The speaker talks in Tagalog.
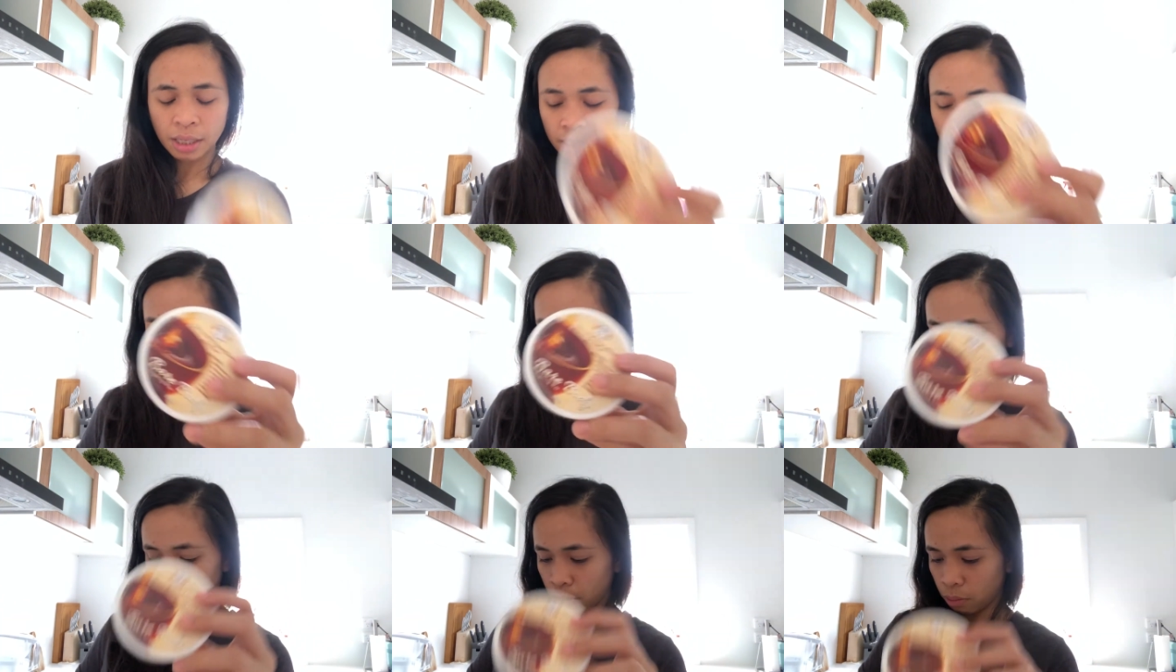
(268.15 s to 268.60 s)

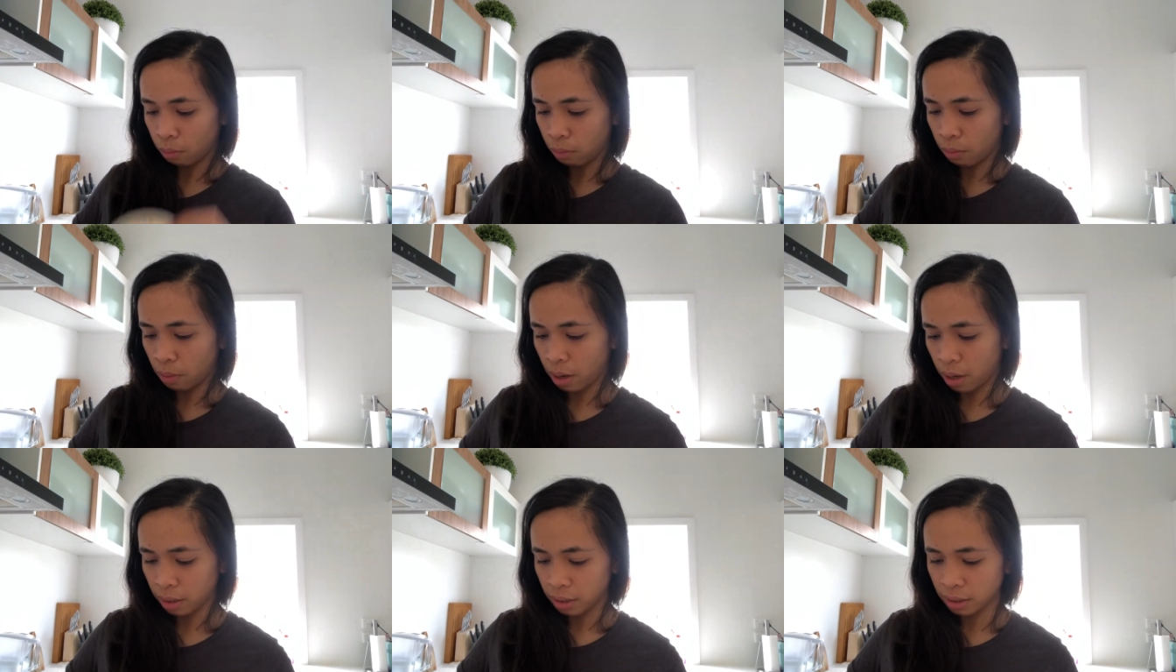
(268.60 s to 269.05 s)
Kaya ito
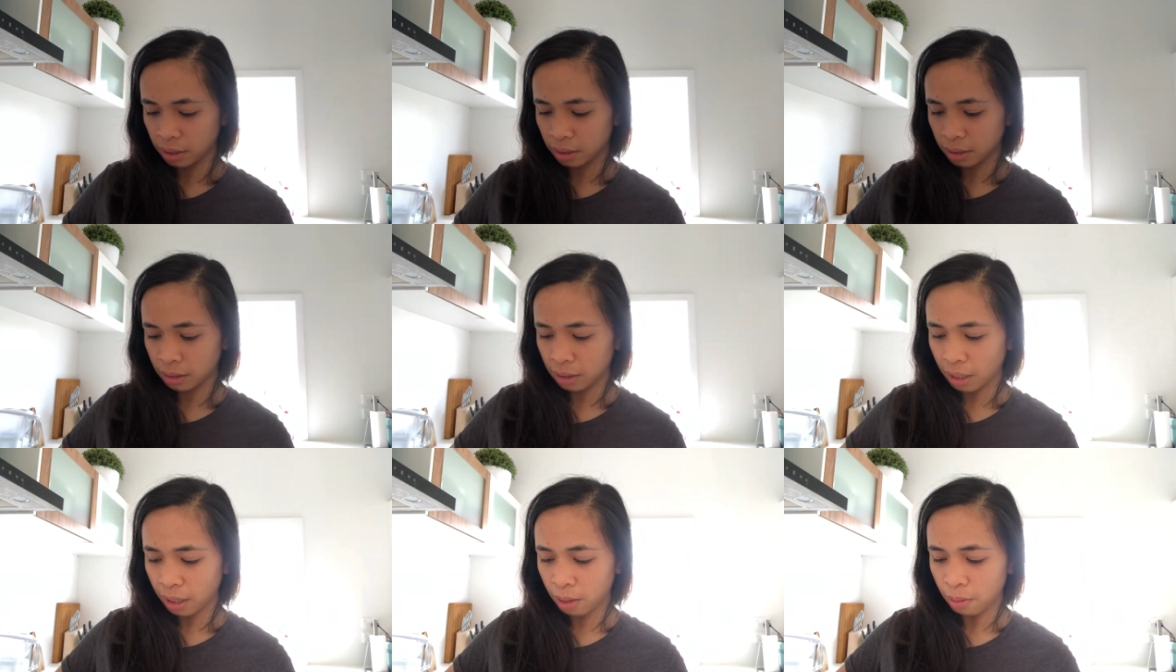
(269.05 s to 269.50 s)
wax.
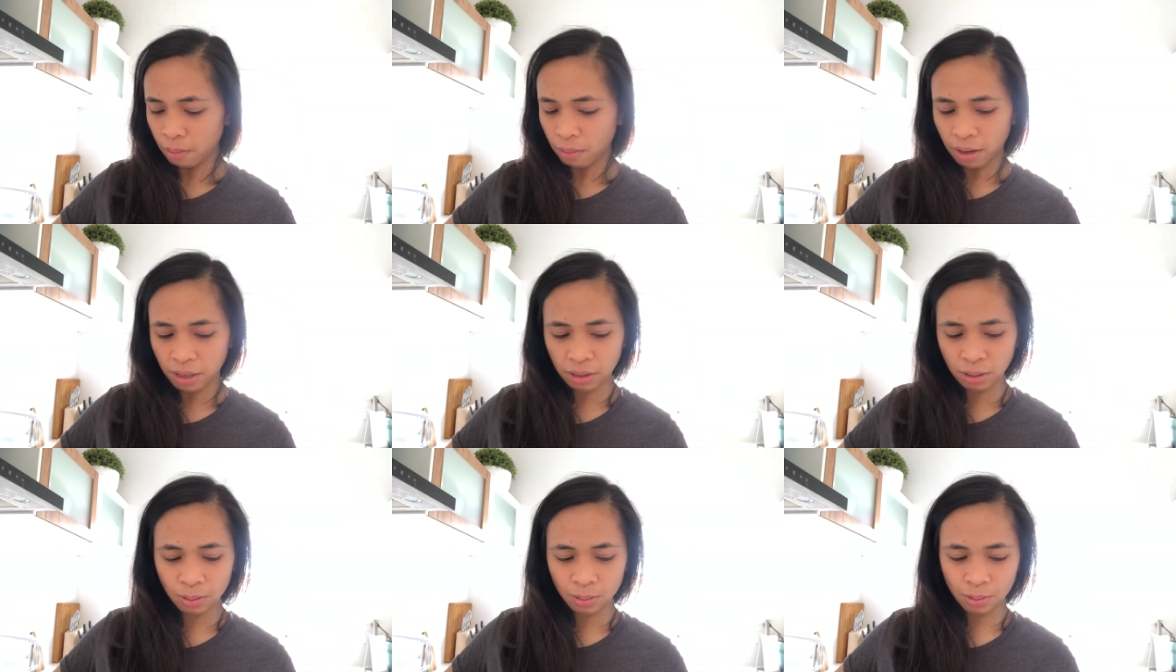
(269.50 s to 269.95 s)

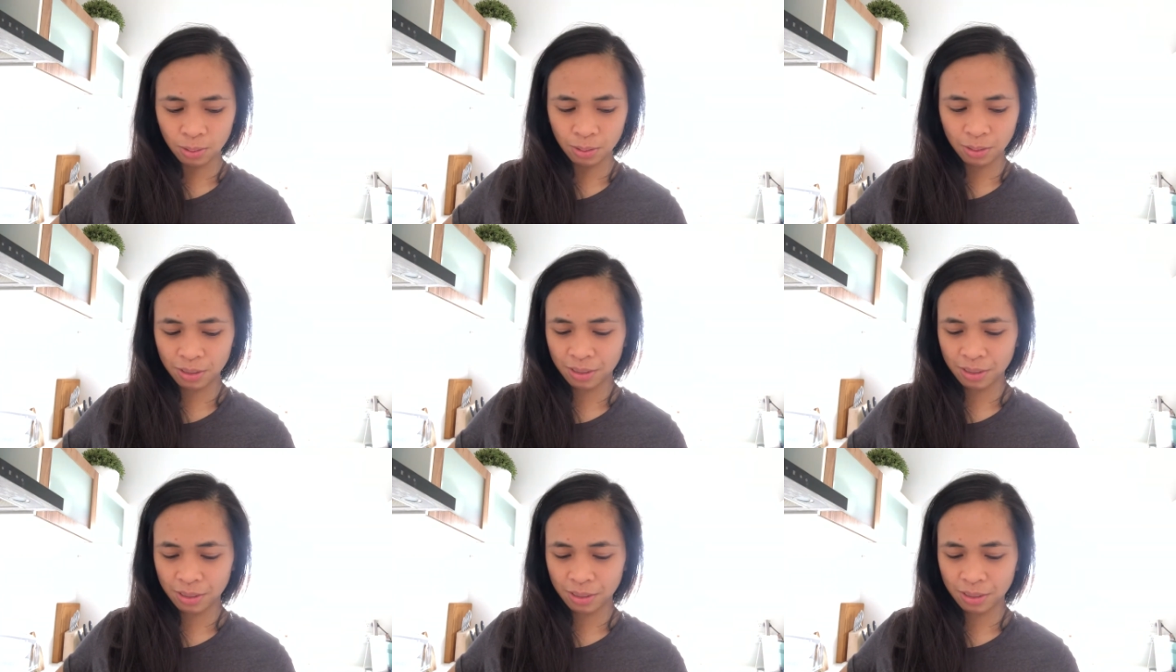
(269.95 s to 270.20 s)
Dalawa to.